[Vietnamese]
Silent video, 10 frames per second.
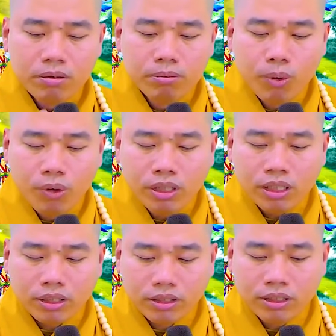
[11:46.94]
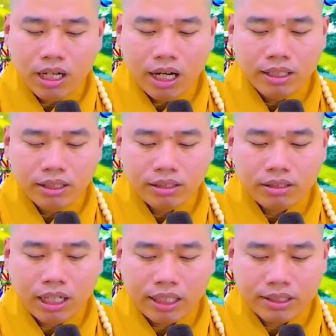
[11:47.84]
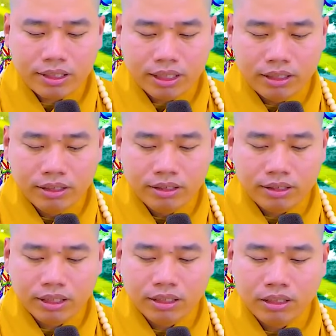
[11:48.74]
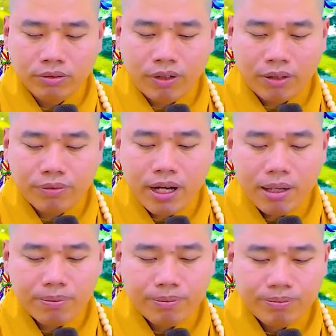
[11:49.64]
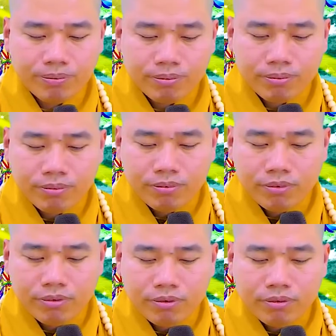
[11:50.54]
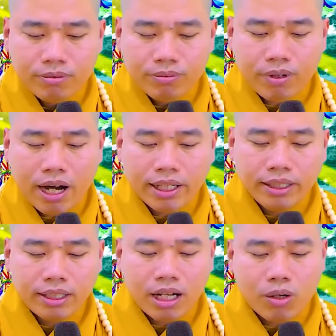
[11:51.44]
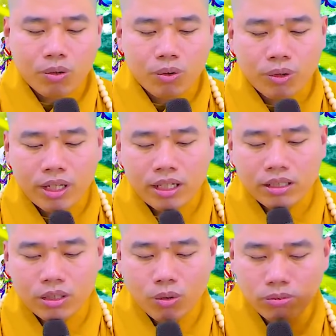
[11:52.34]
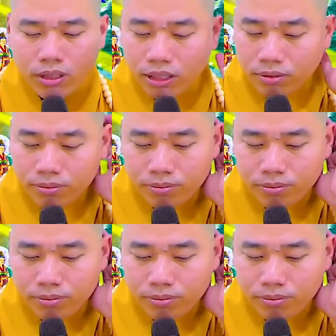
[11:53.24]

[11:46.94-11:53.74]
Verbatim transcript: muốn hưởng lợi ích thật sự từ phật pháp phải cầu nơi cung kính